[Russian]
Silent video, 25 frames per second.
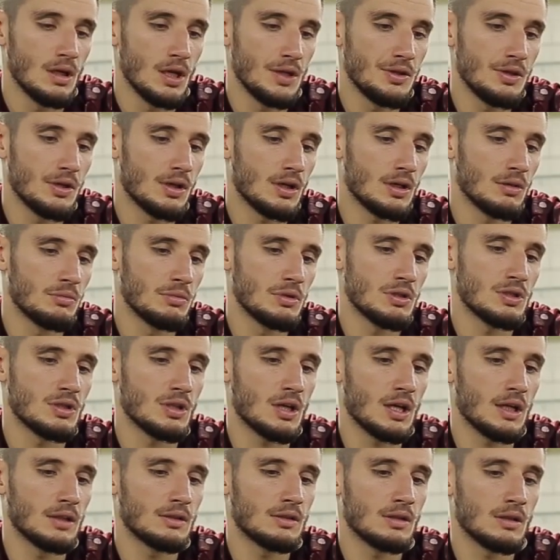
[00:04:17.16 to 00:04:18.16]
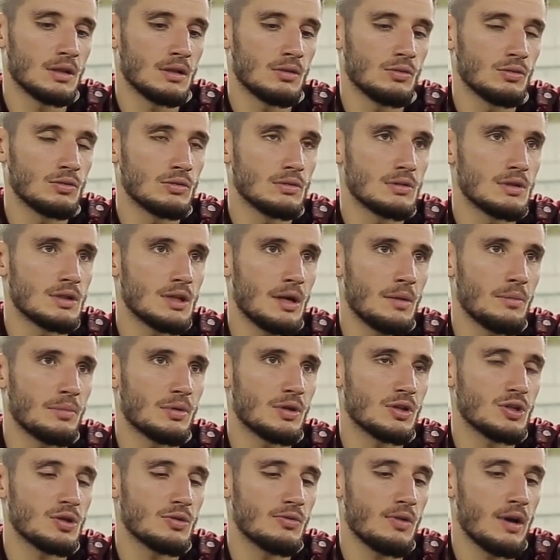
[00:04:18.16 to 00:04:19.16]
Эдик, администратора, он сам
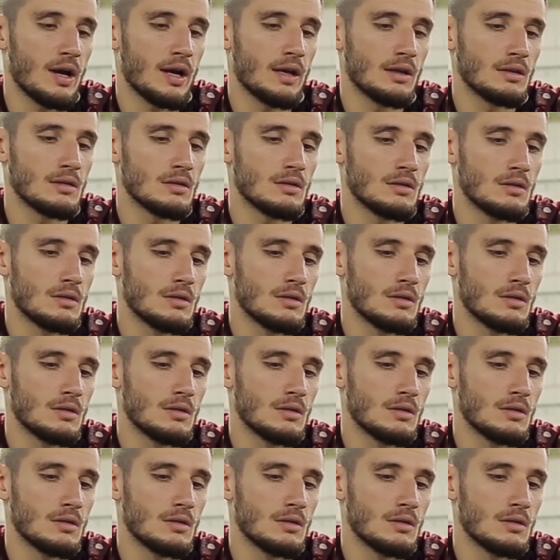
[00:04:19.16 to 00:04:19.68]
прошивает,